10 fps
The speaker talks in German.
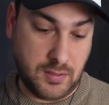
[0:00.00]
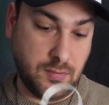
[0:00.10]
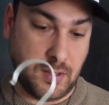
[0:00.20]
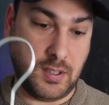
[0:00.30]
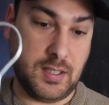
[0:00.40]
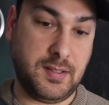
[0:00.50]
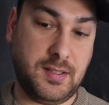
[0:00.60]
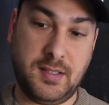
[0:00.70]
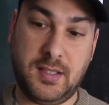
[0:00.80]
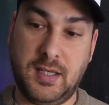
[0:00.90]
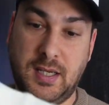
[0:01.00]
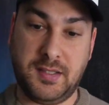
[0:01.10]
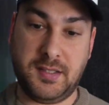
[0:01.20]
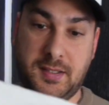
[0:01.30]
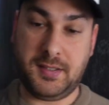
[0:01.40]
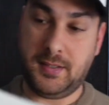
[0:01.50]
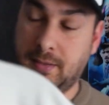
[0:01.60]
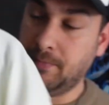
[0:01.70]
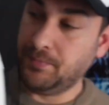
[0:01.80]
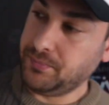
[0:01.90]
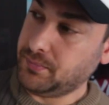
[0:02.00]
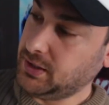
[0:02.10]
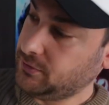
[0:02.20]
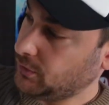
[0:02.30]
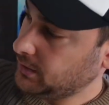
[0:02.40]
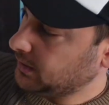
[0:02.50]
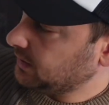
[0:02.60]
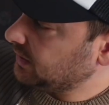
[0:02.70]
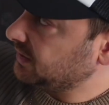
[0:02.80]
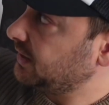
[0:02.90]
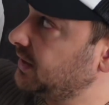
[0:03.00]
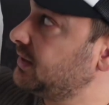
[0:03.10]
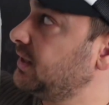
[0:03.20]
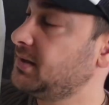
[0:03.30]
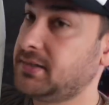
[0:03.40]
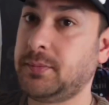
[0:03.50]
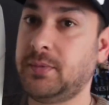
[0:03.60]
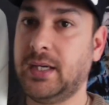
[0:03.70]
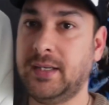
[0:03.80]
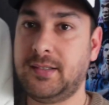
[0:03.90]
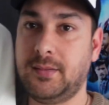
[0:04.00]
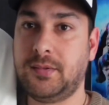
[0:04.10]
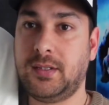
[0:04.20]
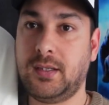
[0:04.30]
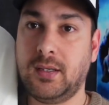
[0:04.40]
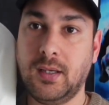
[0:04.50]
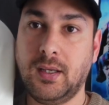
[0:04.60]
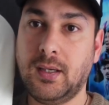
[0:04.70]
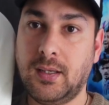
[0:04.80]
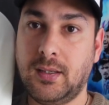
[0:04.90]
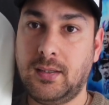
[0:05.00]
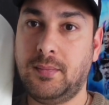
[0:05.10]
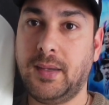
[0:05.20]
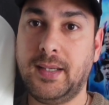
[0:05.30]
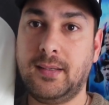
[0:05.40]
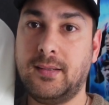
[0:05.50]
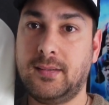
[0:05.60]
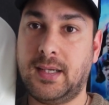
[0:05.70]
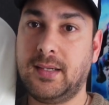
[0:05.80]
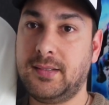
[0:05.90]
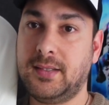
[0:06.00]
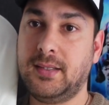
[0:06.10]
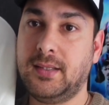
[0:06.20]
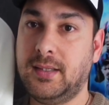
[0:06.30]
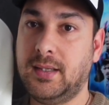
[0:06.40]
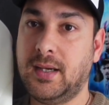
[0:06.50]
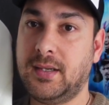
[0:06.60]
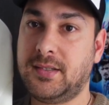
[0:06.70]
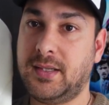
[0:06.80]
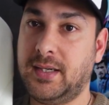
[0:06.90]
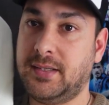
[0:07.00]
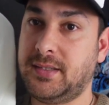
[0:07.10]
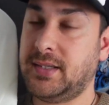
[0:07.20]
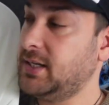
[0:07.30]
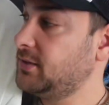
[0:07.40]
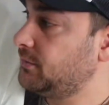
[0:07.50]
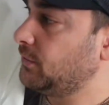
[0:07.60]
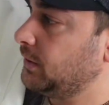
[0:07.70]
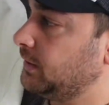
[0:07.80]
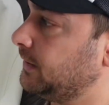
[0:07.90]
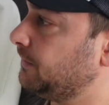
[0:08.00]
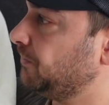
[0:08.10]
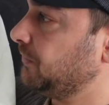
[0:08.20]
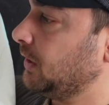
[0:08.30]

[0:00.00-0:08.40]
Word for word: Wirklich ein sehr, sehr nices Piece, Freunde, in der Size S. Ich bin 1,70. Die beiden Sachen sind in der Size S, Freunde.